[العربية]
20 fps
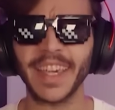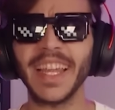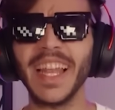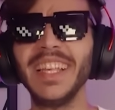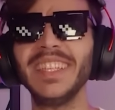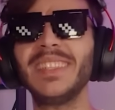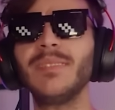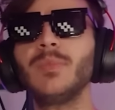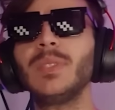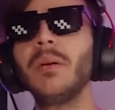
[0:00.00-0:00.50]

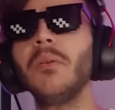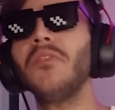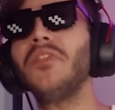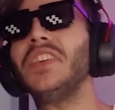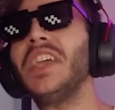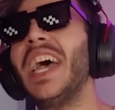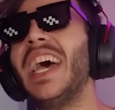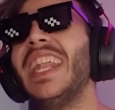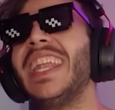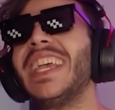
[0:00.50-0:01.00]
عليك عزيزي المتابع
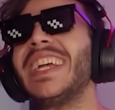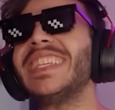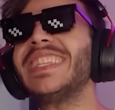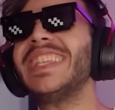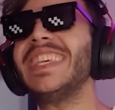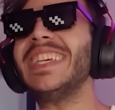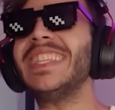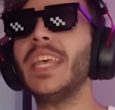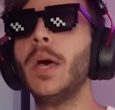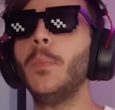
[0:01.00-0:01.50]
في حلقه
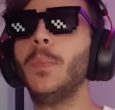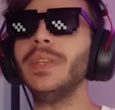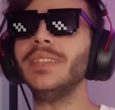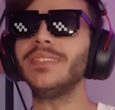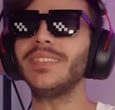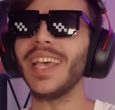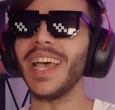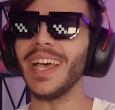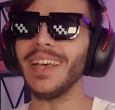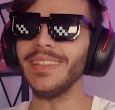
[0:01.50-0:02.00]
جديده
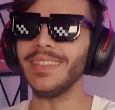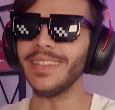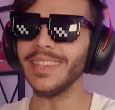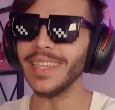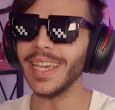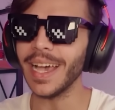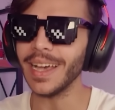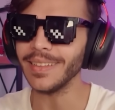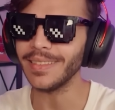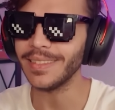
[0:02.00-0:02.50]
من
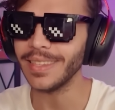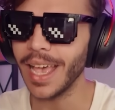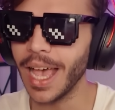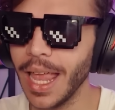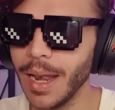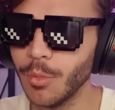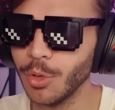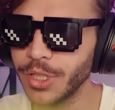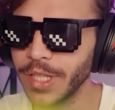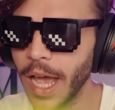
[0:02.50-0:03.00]
تحديات
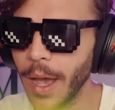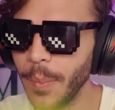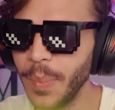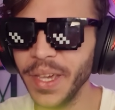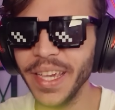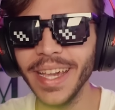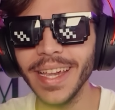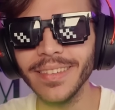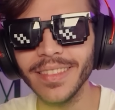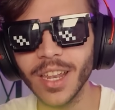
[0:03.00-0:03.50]

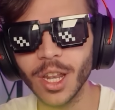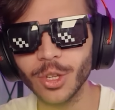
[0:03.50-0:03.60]
المتابعين